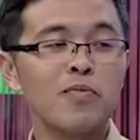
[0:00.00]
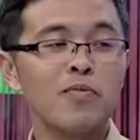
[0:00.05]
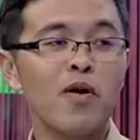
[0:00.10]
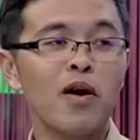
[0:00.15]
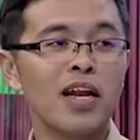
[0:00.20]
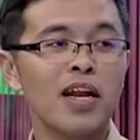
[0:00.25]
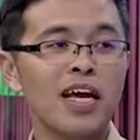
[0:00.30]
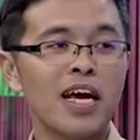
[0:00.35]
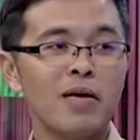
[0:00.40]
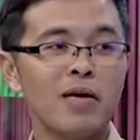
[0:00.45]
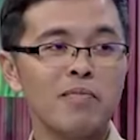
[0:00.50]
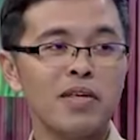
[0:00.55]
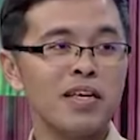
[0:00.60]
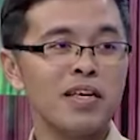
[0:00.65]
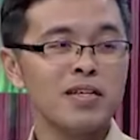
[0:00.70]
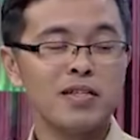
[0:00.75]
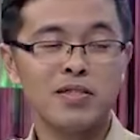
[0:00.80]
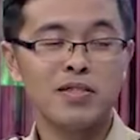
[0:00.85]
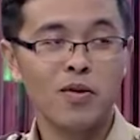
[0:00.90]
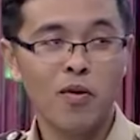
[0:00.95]
องผ่อนเลยฮะ มี
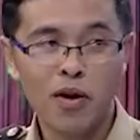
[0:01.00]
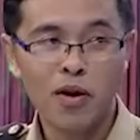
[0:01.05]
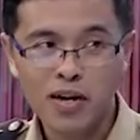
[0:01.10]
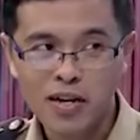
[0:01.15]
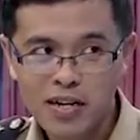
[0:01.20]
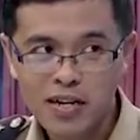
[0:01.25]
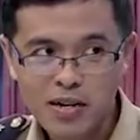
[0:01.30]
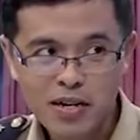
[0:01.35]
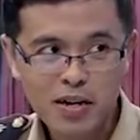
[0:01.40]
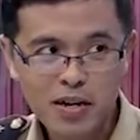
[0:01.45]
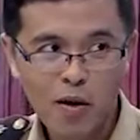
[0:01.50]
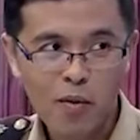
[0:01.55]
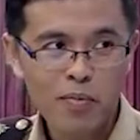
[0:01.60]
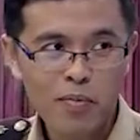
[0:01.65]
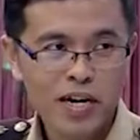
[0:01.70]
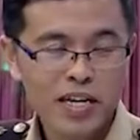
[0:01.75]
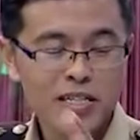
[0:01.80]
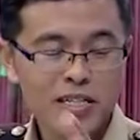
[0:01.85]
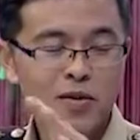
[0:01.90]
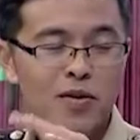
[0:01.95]
ส่งครบ
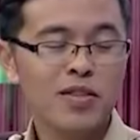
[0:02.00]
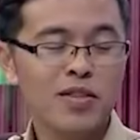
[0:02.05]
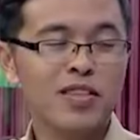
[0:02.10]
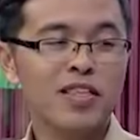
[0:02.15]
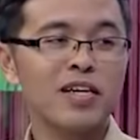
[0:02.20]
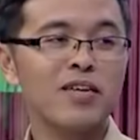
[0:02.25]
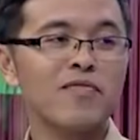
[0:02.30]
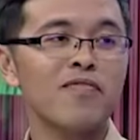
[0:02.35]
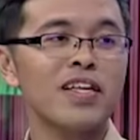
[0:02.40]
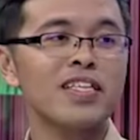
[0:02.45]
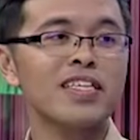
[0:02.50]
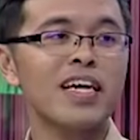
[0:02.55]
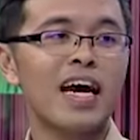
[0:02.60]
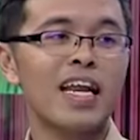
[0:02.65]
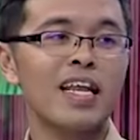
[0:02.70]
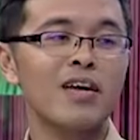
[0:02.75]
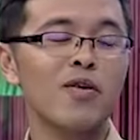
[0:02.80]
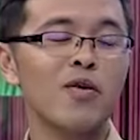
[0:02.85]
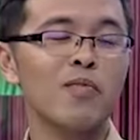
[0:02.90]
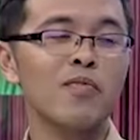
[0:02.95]
เงินต้นซื้อแฟนชาย
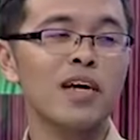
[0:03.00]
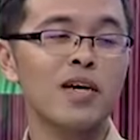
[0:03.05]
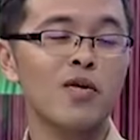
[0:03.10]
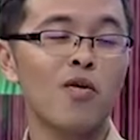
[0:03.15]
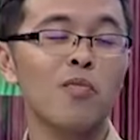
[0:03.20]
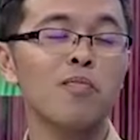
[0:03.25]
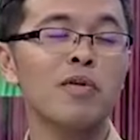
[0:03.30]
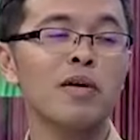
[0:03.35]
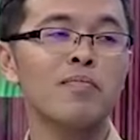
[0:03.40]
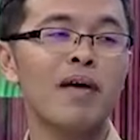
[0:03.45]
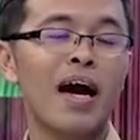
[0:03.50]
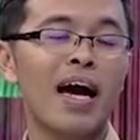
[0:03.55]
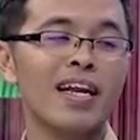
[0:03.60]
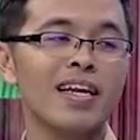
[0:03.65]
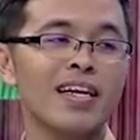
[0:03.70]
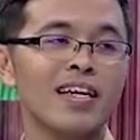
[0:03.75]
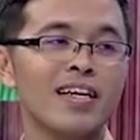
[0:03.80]
ได้ครบเลย 60,000 บาท